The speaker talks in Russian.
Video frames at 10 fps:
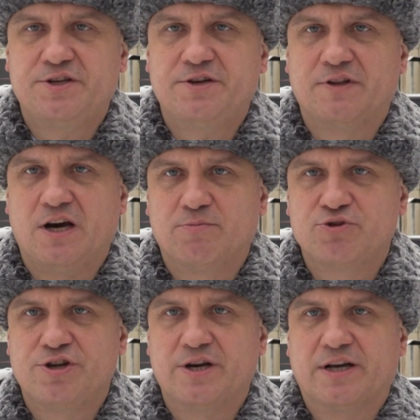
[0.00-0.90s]
фиктивное
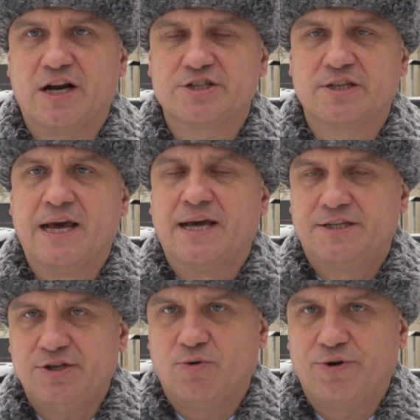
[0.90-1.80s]
обучение граждан
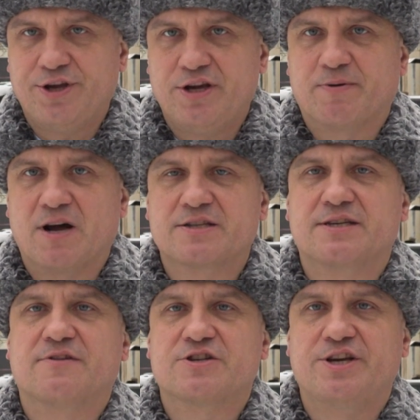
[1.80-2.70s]
теории и
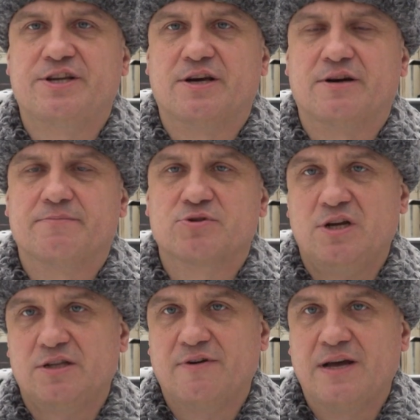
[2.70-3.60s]
практики вождения.
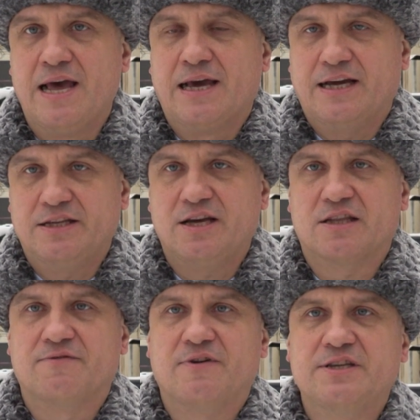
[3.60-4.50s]
После этого
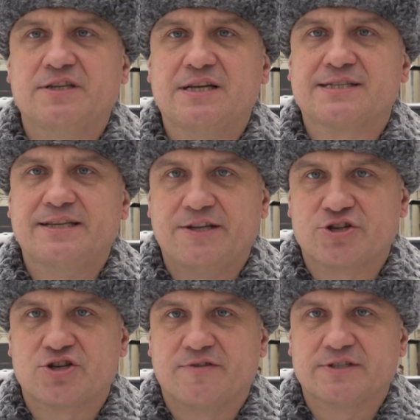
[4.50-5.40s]
кандидатам водителей за
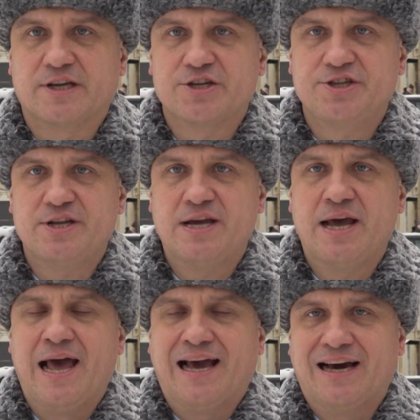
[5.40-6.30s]
денежное
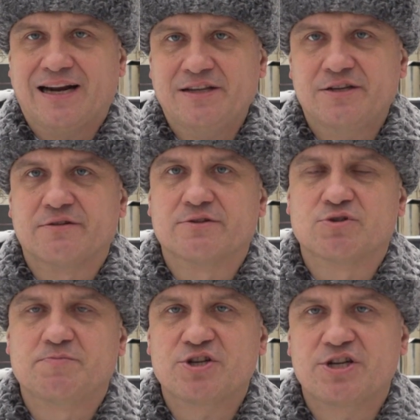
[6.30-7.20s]
вознаграждение
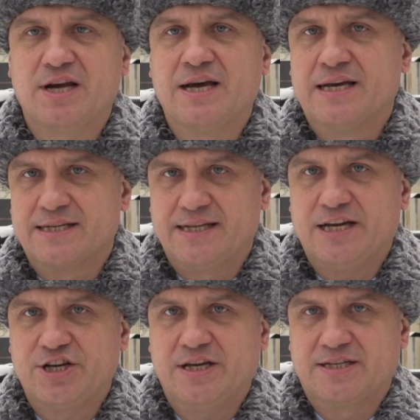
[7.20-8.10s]
гарантировалась успешная
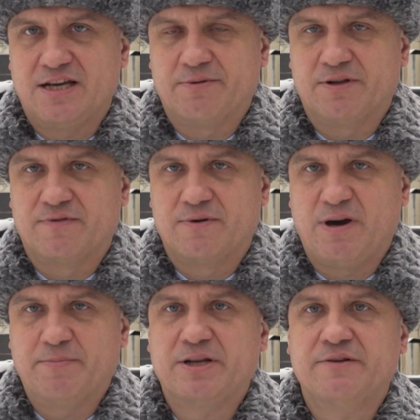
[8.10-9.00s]
сдача экзаменов.
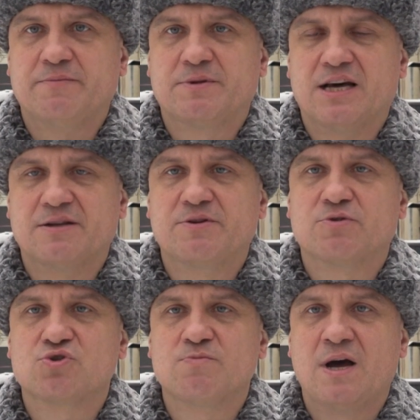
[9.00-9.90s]
По оперативным данным,
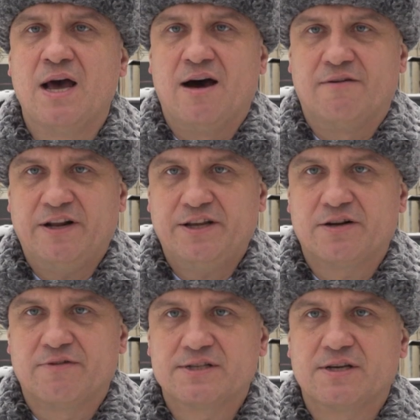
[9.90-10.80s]
его сумма
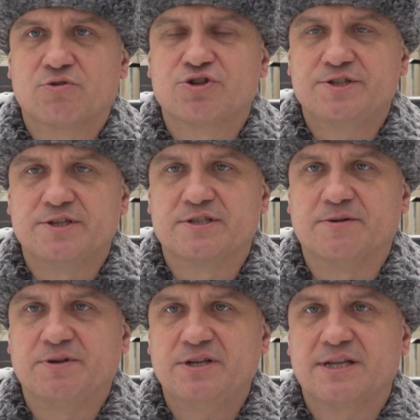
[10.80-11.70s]
варьировалась от
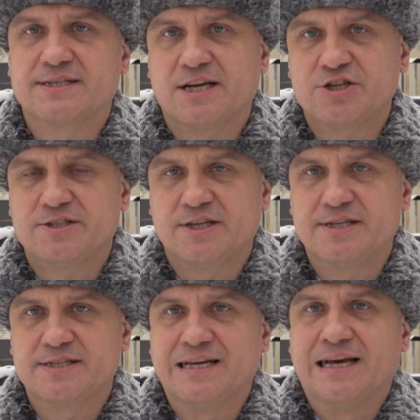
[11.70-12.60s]
65 до
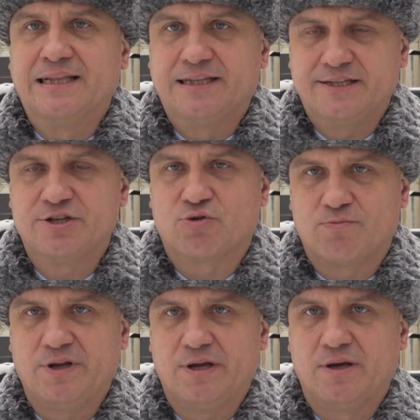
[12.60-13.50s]
160 тысяч
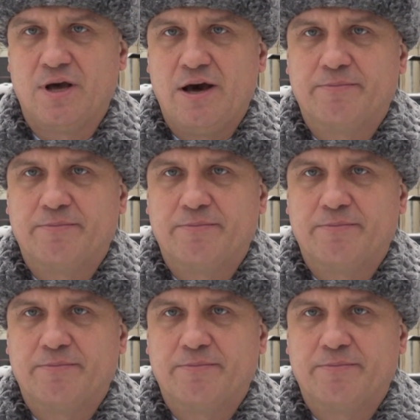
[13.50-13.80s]
рублей.